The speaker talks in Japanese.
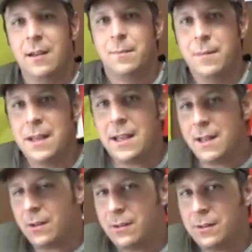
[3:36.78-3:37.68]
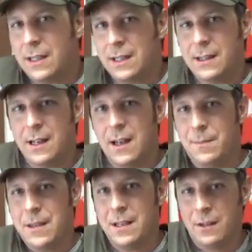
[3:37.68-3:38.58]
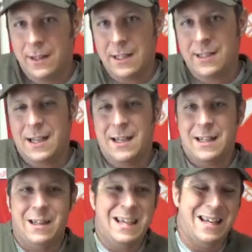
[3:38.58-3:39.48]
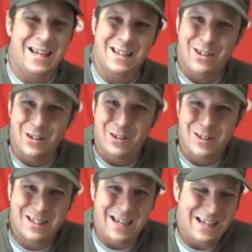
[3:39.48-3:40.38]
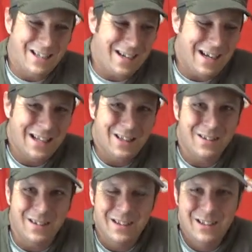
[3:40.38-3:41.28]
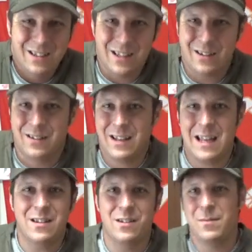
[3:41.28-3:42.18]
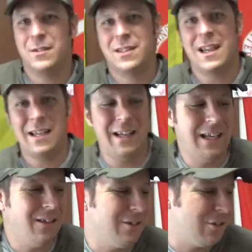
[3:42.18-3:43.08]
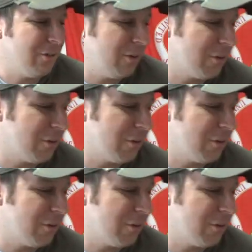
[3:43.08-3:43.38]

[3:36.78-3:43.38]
右の方だったら右の手使えないといけないとちょっと使いづらいとちゃんと剣士も使えないとよ